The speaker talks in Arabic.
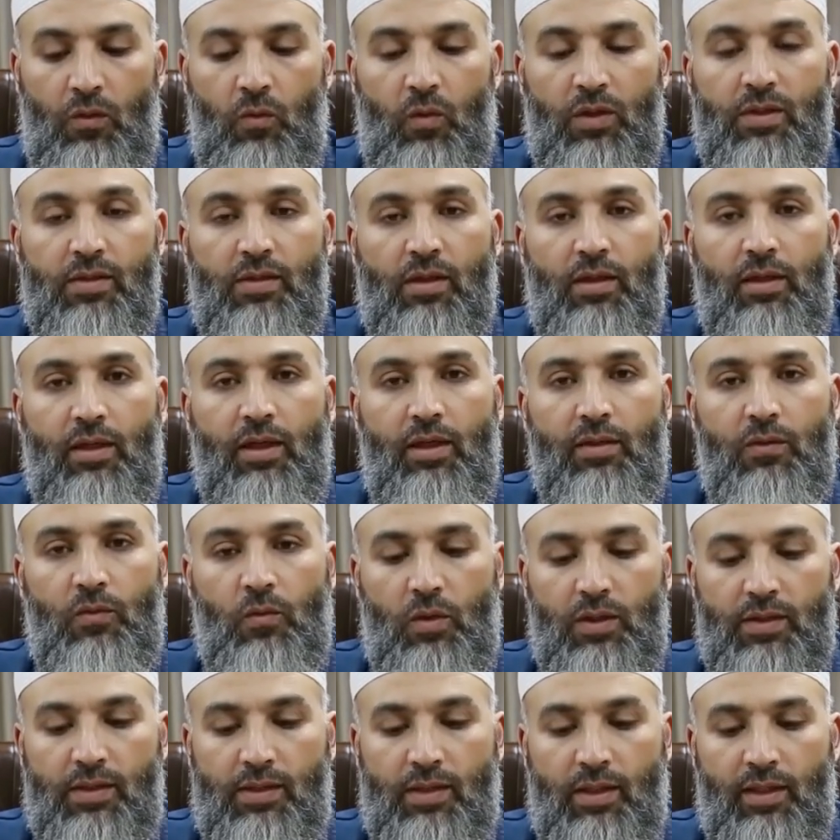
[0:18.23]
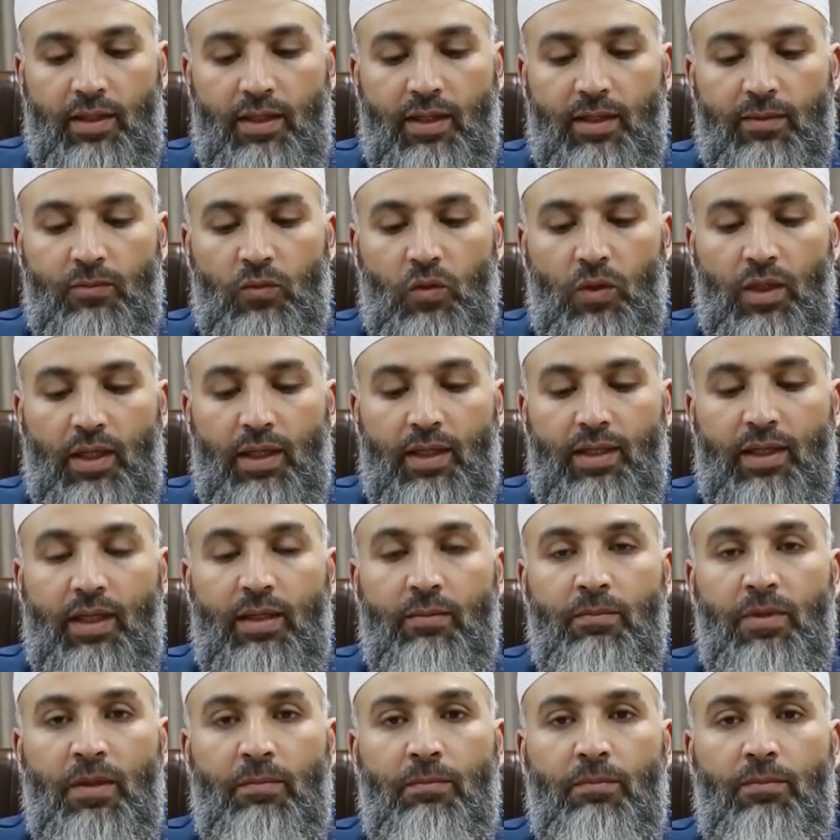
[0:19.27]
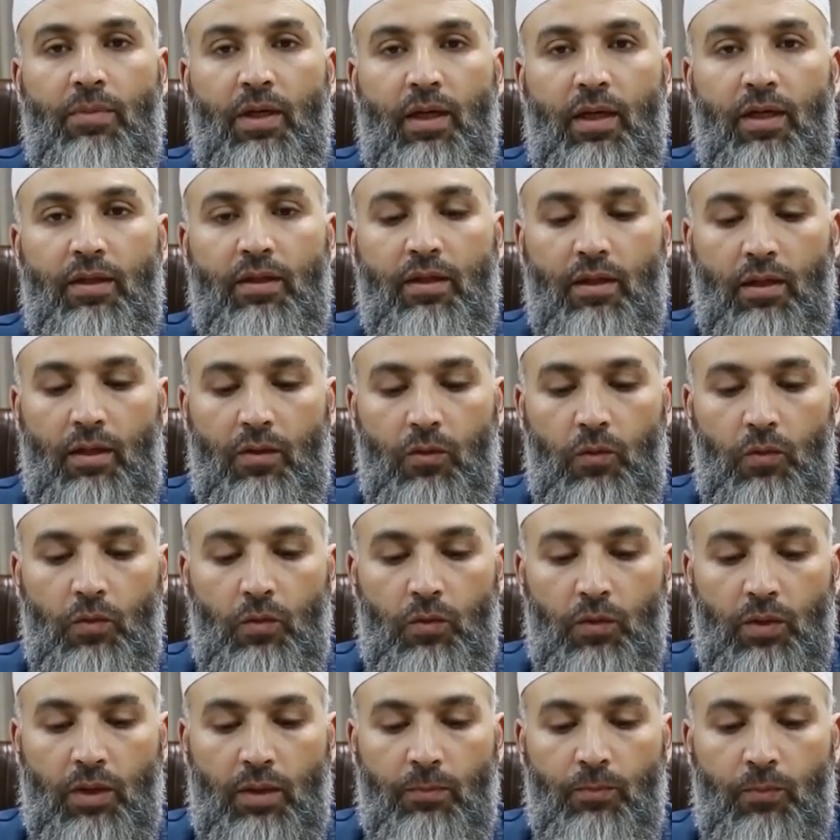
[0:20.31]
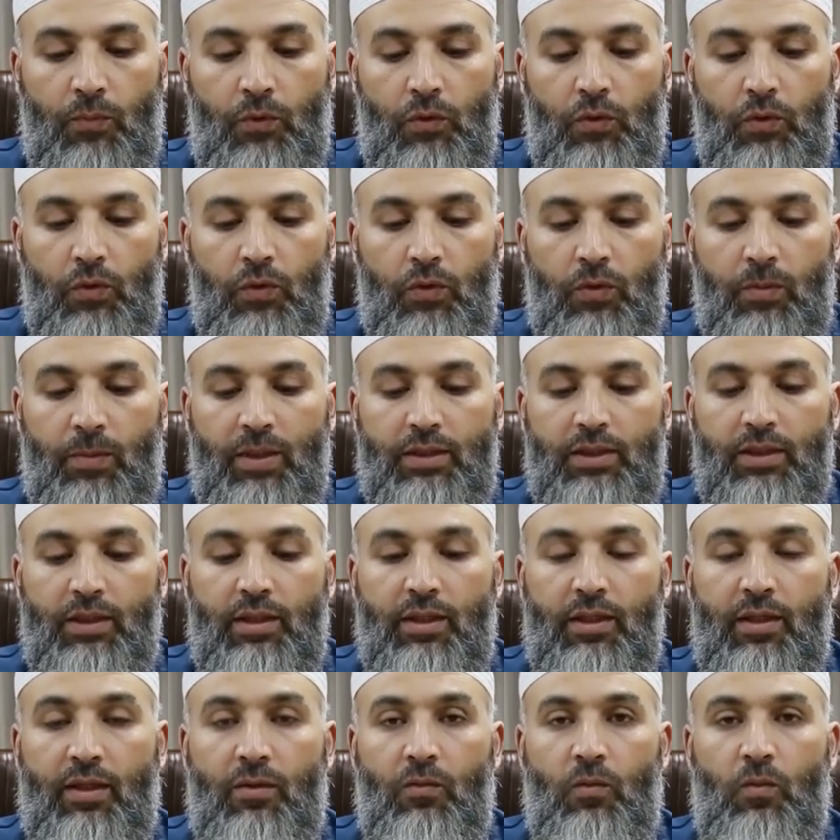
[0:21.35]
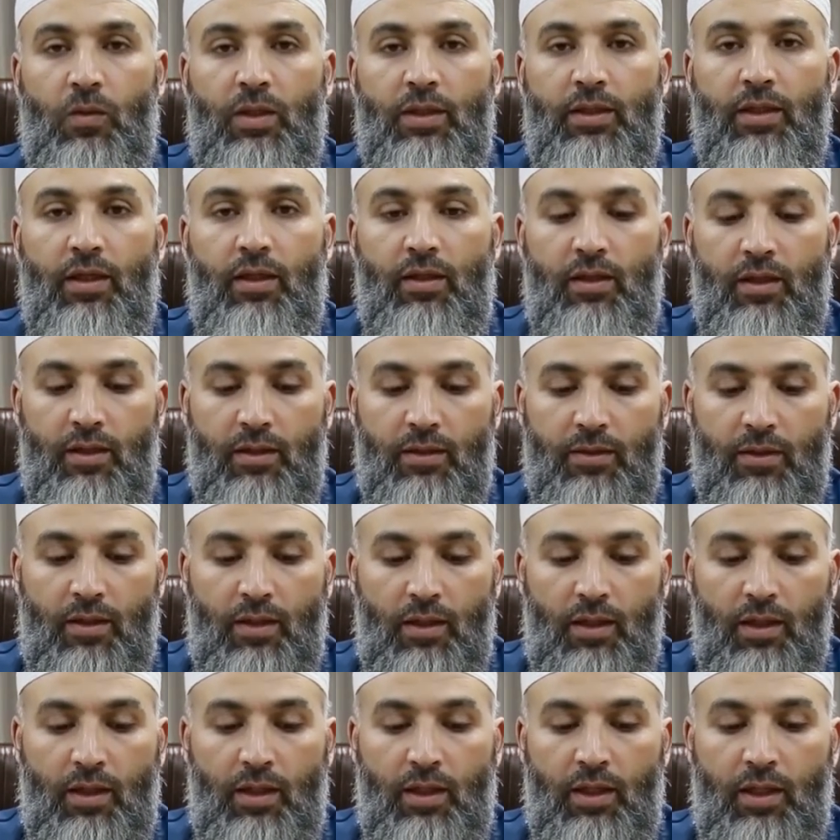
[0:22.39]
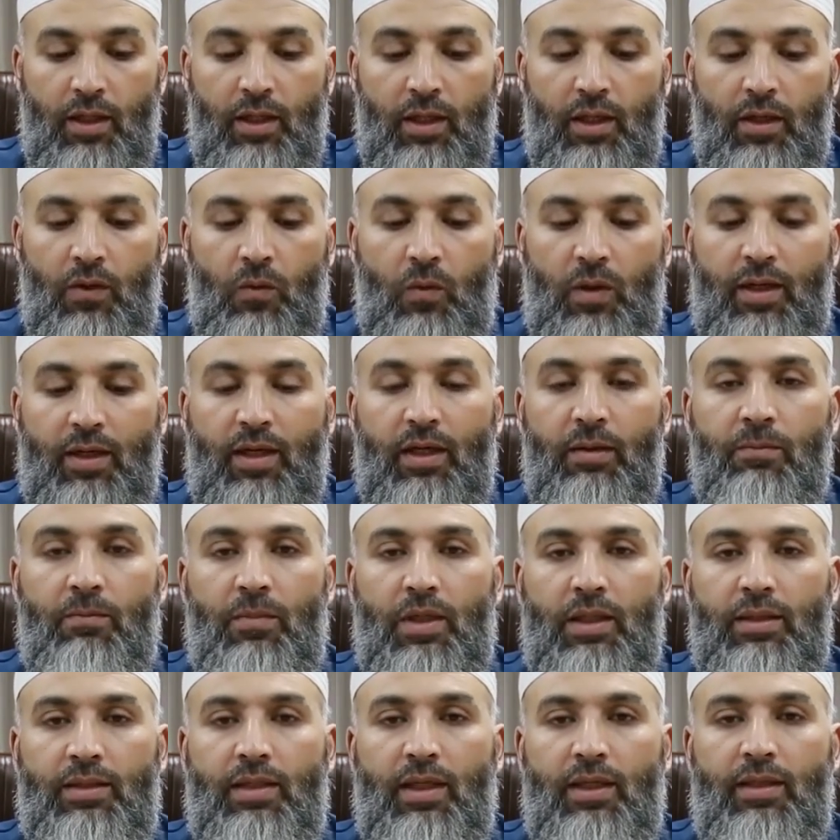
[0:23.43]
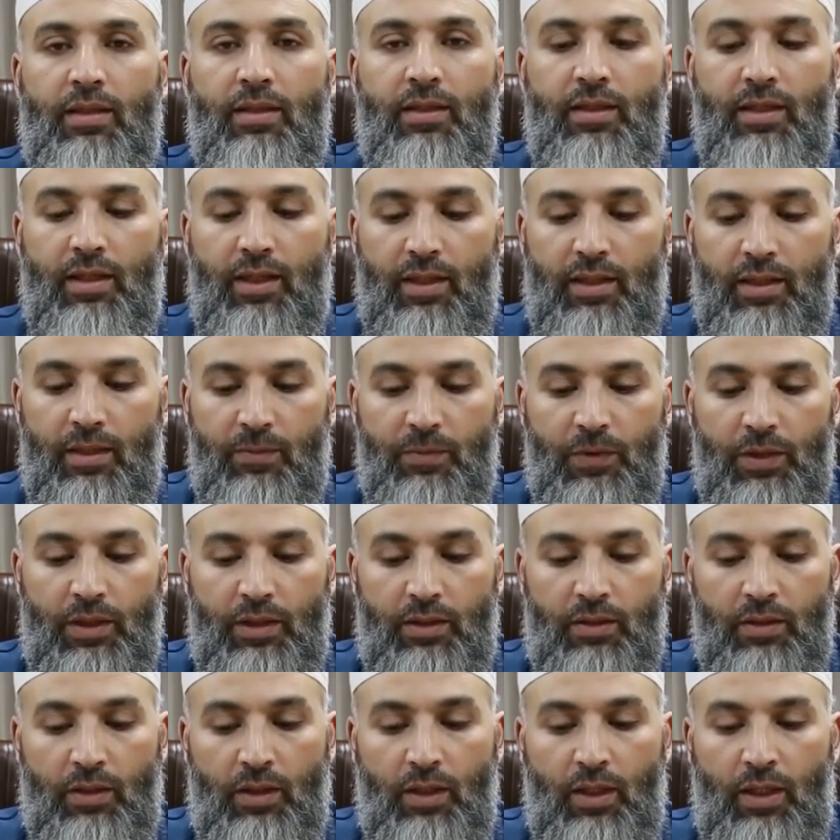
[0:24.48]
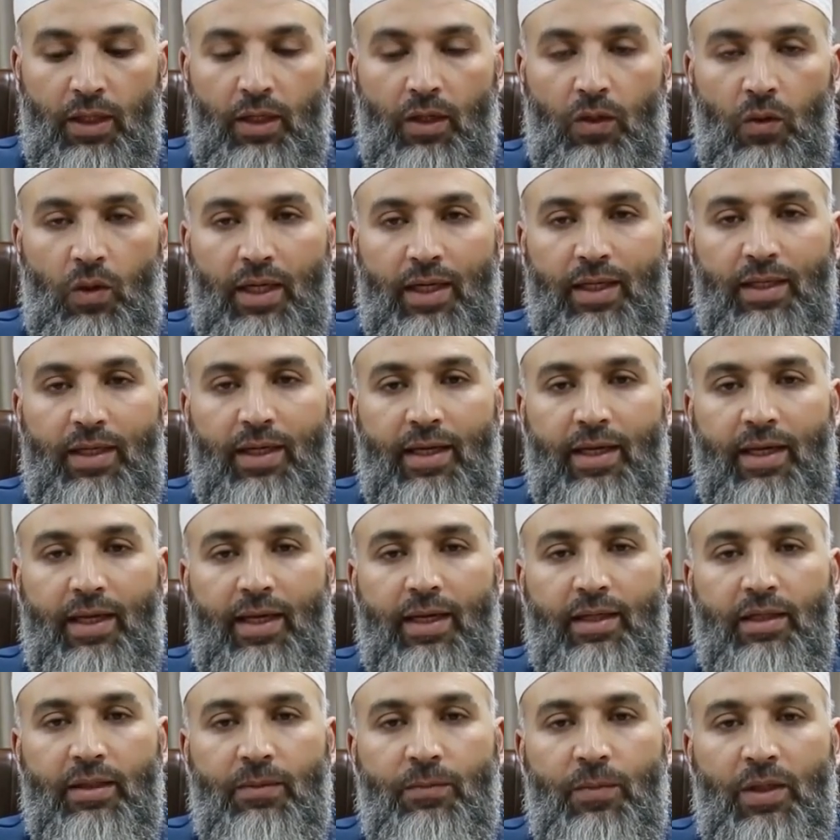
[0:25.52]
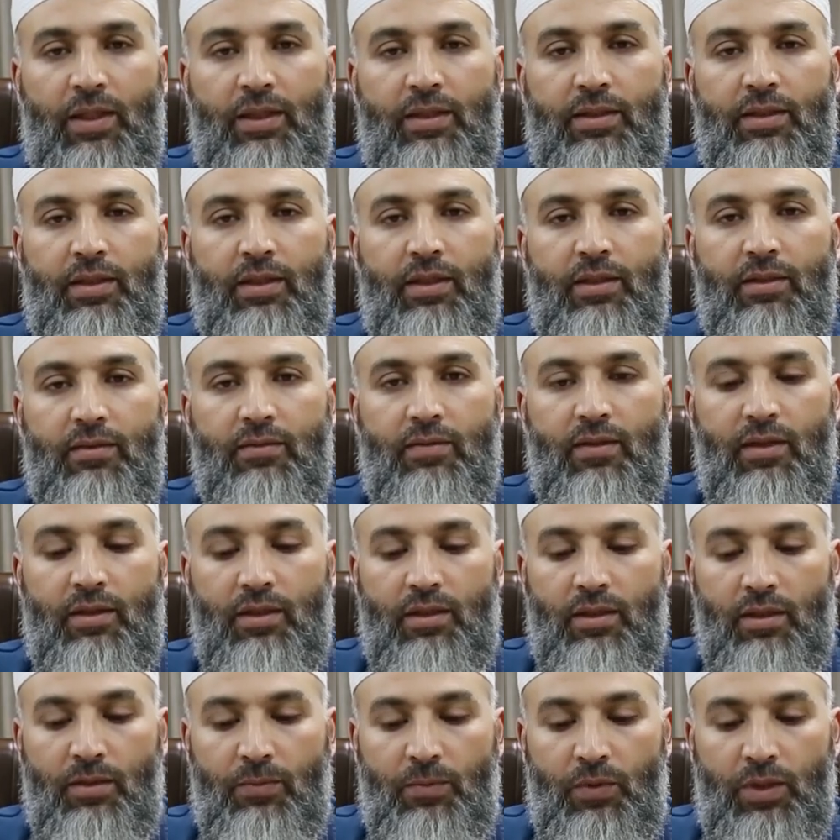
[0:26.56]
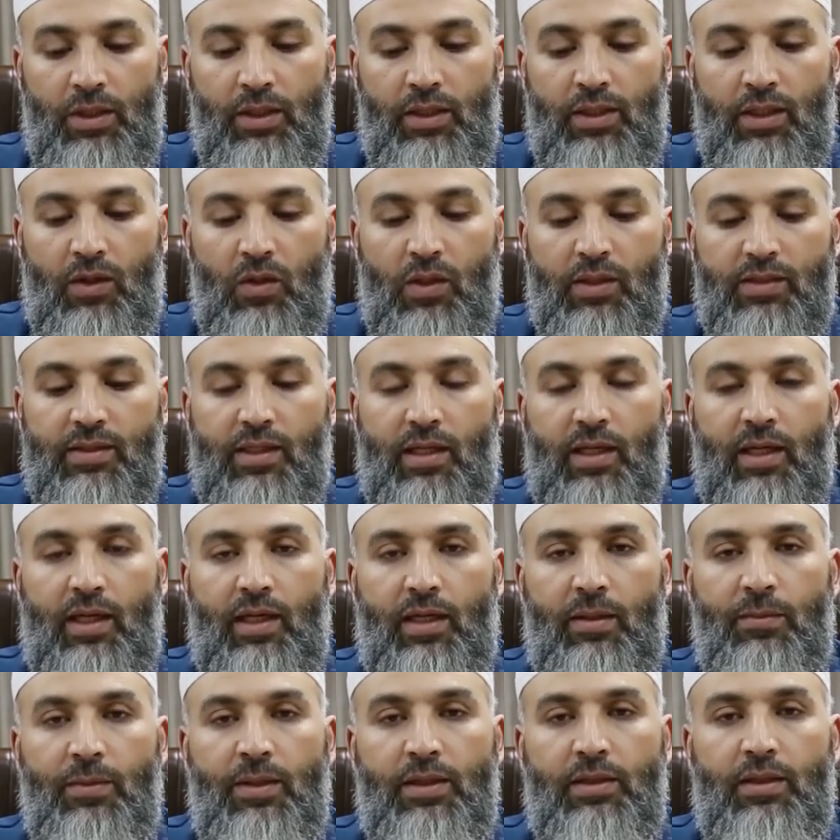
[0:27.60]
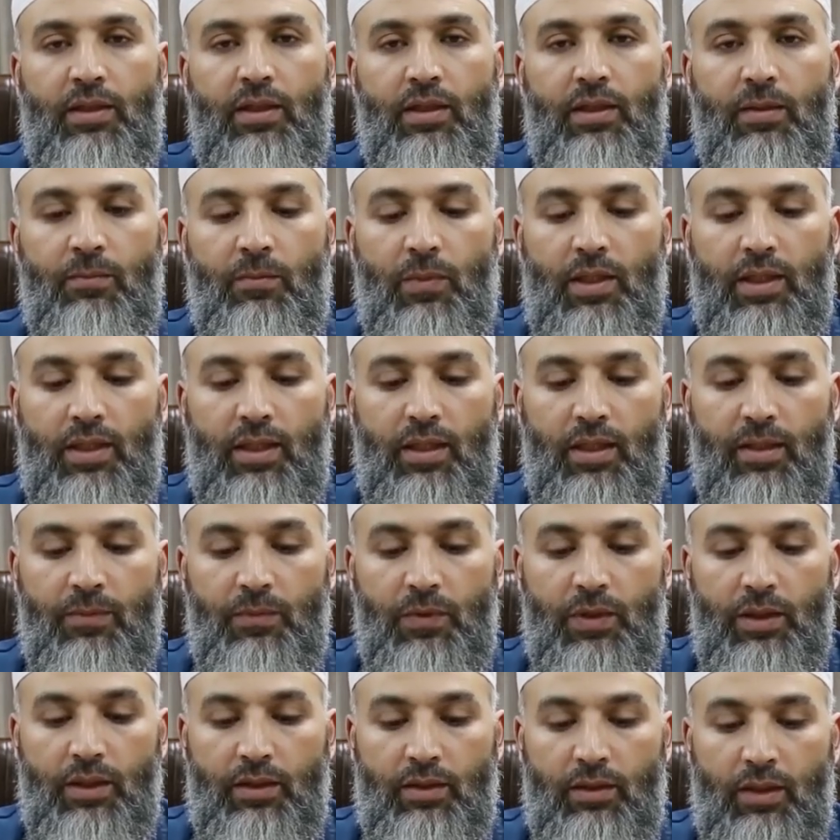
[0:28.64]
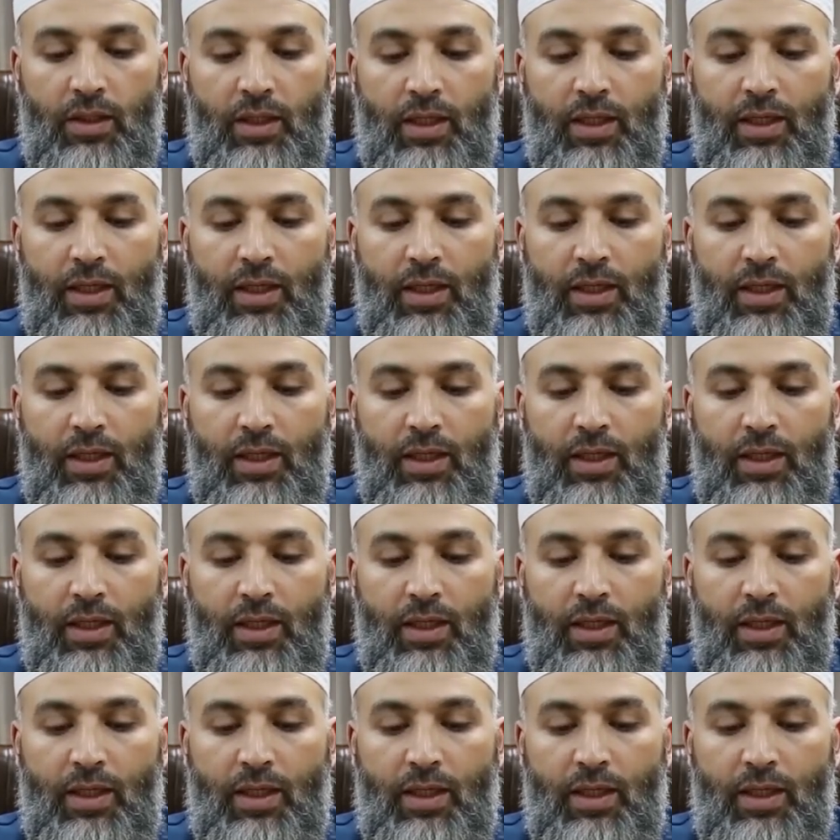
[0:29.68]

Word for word: والصلاه والسلام على من بعثه ربه بشيرا ونذيرا ورحمه للعالمين وعلى ال بيته الطيبين وصحابته الميامين